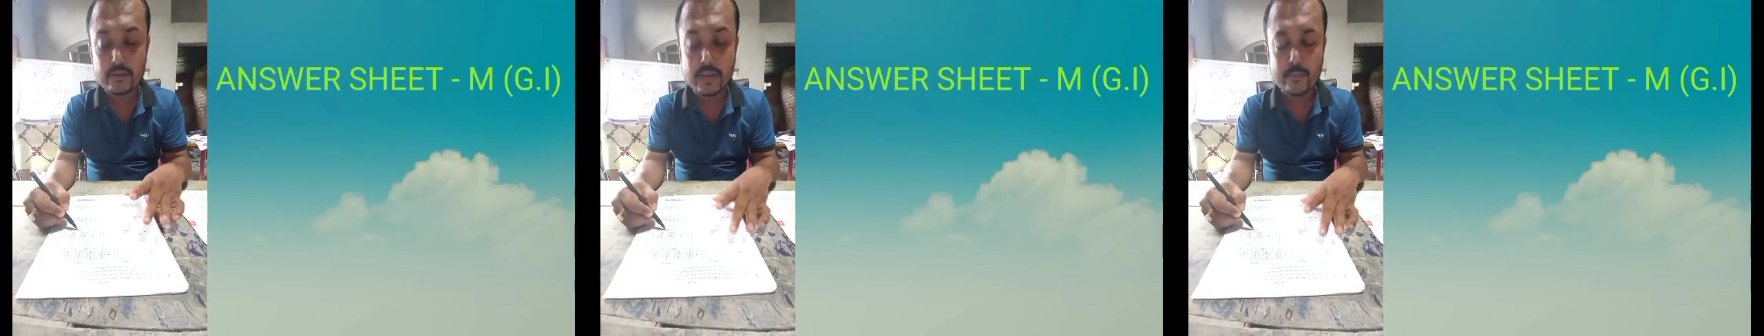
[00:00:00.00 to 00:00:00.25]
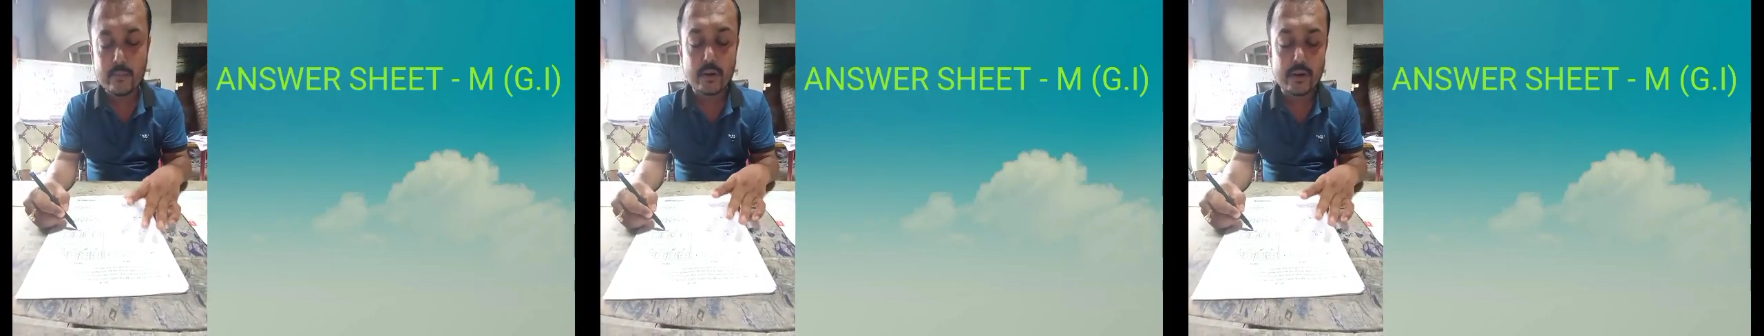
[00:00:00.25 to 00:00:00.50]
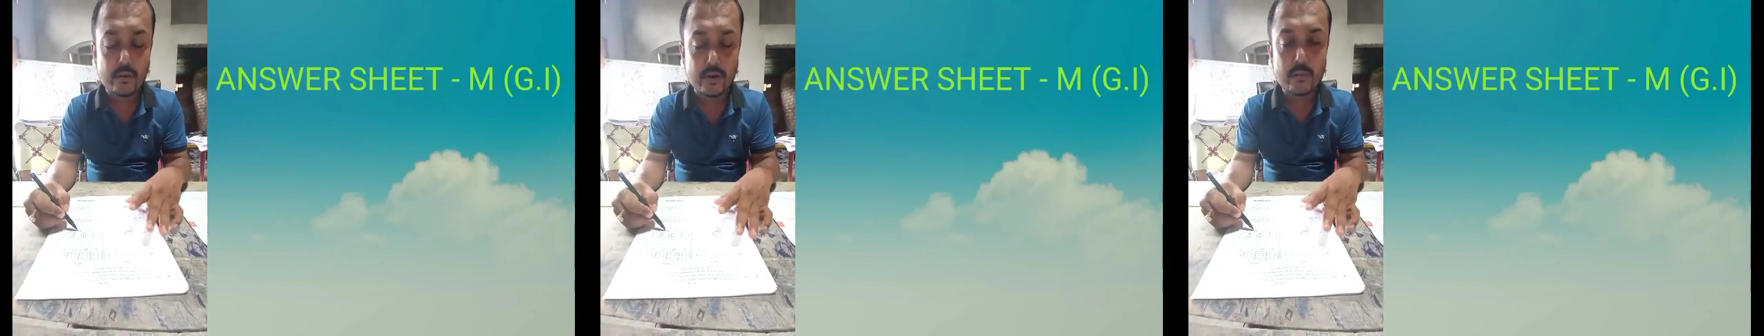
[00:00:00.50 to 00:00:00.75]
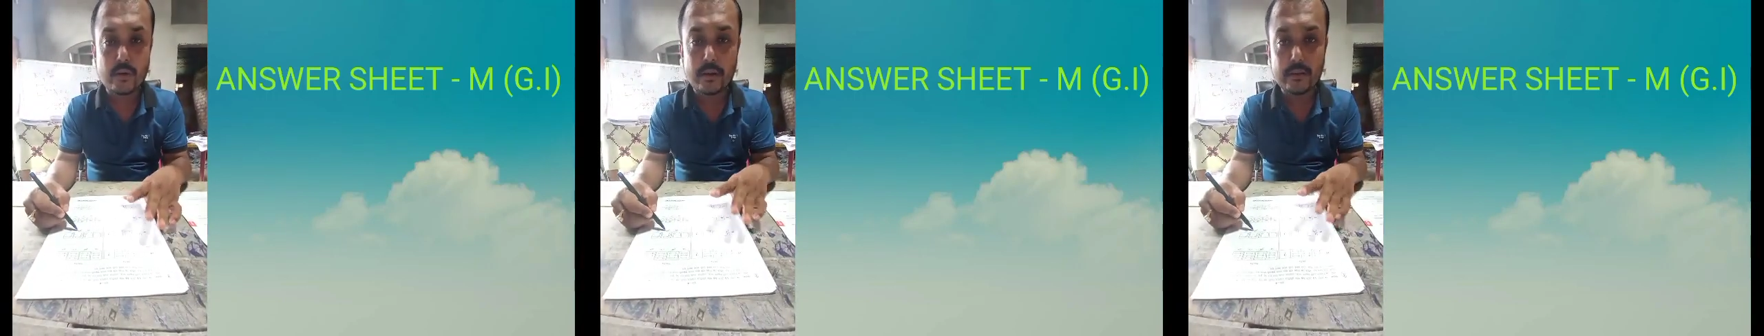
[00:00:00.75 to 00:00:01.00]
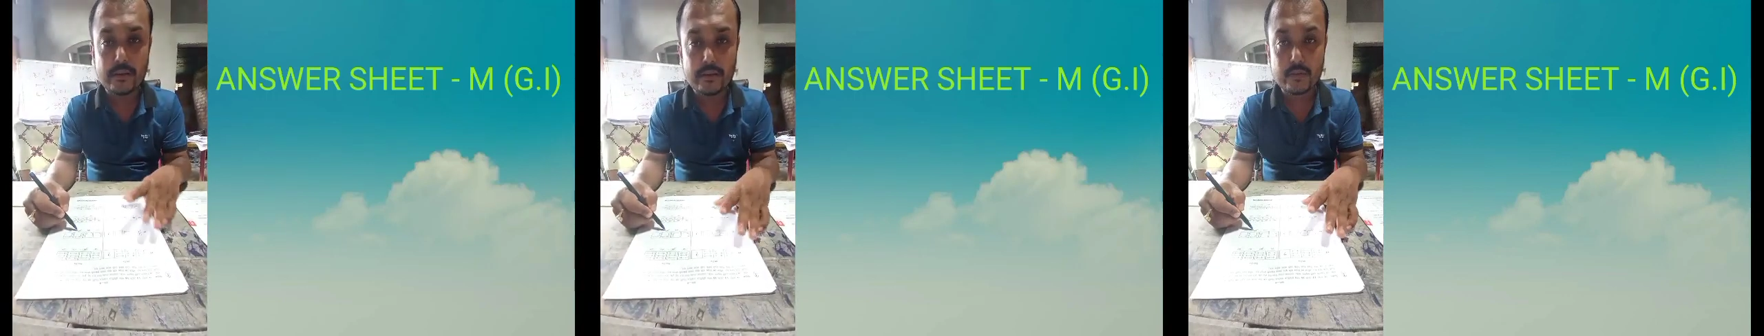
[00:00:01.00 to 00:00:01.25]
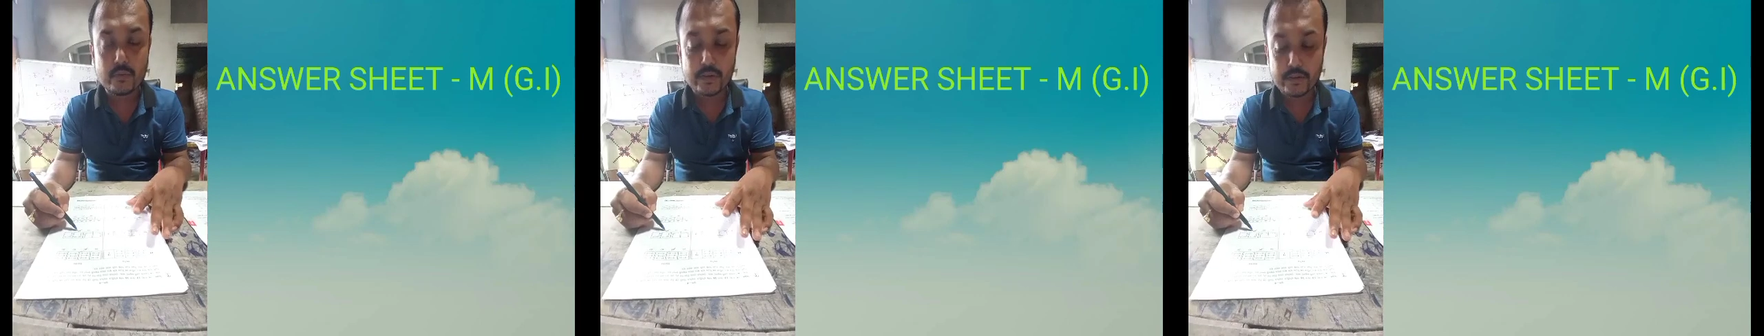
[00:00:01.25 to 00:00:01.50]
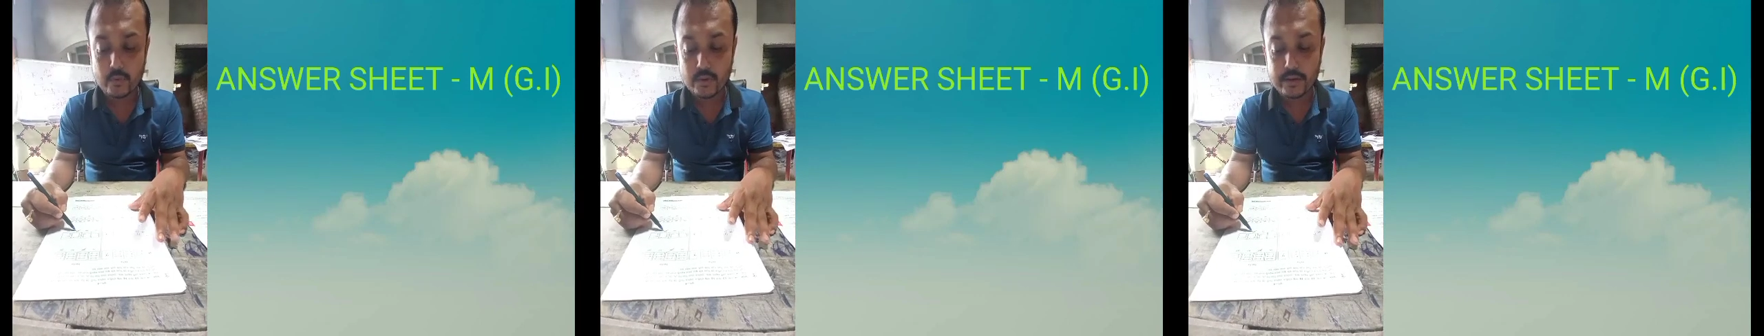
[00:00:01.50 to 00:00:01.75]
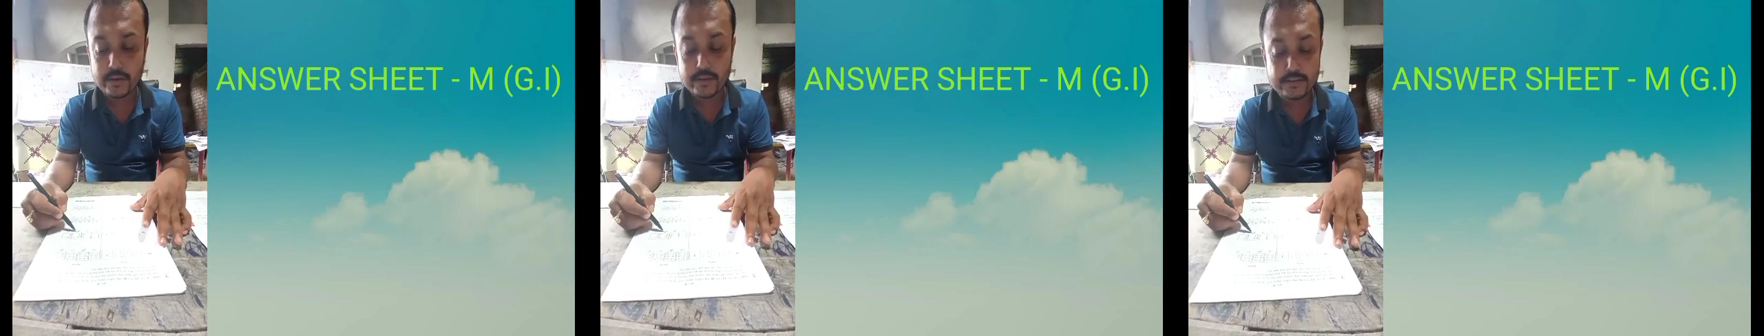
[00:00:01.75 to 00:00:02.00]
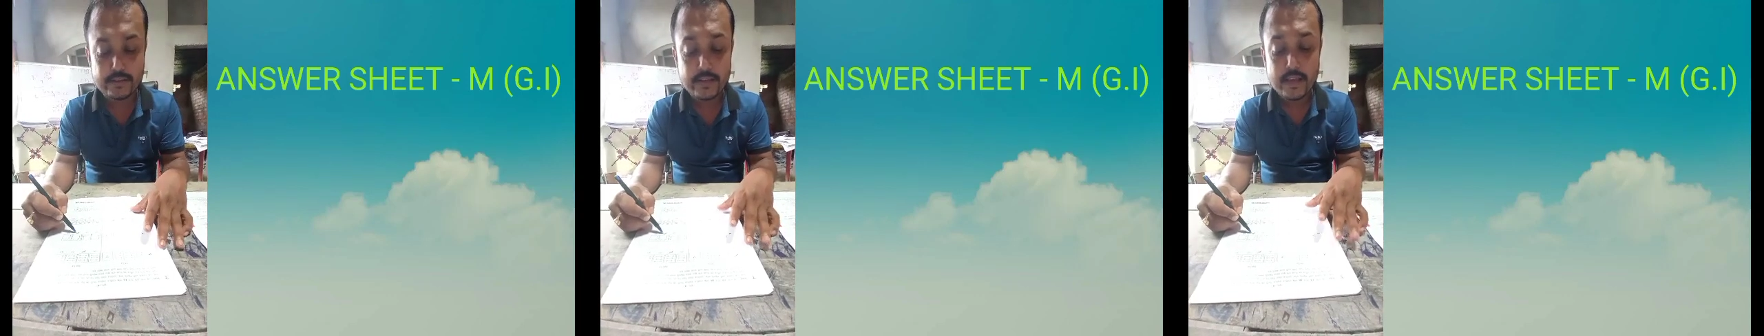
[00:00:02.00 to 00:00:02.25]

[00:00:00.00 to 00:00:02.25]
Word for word: তারপরে নেওয়ার পর আমি নিজে করে করে রেখেছি